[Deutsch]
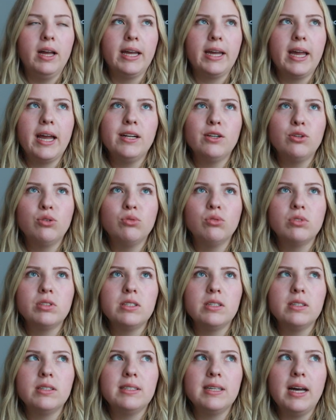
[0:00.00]

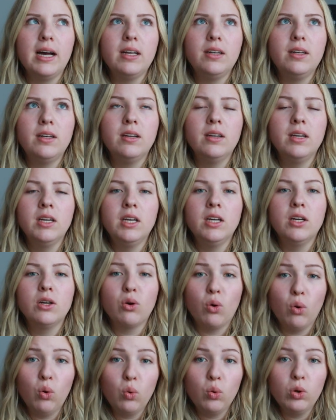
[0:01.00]
Erkältungssachen
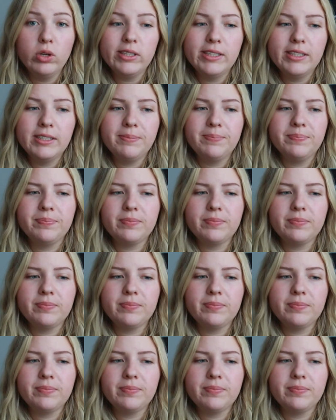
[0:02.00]
geholt.